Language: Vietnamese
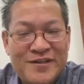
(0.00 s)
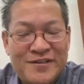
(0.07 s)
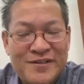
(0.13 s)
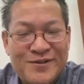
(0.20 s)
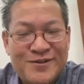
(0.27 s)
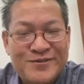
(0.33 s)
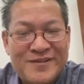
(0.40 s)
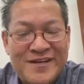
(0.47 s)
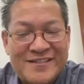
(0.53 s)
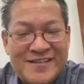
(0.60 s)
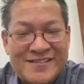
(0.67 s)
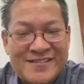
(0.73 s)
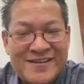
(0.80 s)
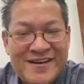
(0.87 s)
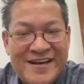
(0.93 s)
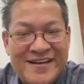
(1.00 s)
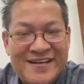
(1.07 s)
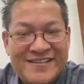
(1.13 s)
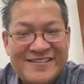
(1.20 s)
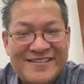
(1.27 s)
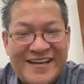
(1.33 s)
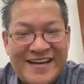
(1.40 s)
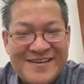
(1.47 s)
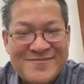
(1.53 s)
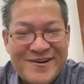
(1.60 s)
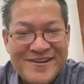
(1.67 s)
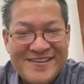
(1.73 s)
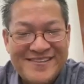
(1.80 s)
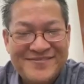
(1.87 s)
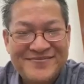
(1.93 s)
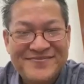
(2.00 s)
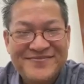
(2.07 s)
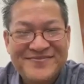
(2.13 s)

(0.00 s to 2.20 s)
cất vô sẽ sọ hay nâng chèo mọi nhóm.